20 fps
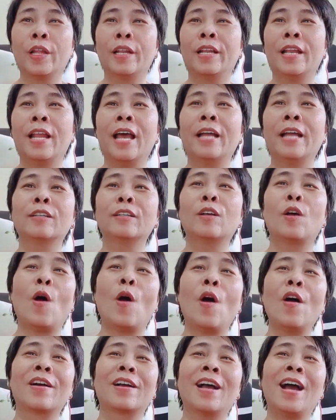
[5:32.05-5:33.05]
nên
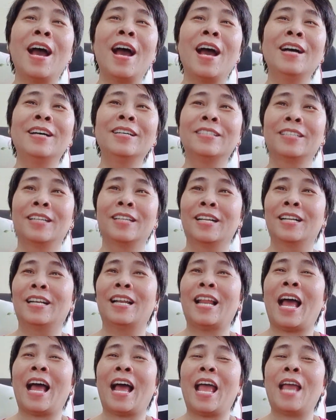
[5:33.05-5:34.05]
có cớ
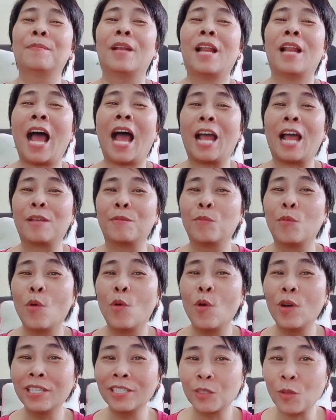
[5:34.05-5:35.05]
là em lại
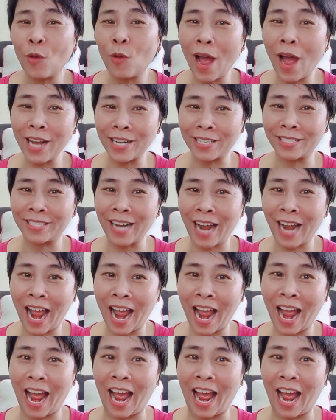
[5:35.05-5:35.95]
muốn thoát ra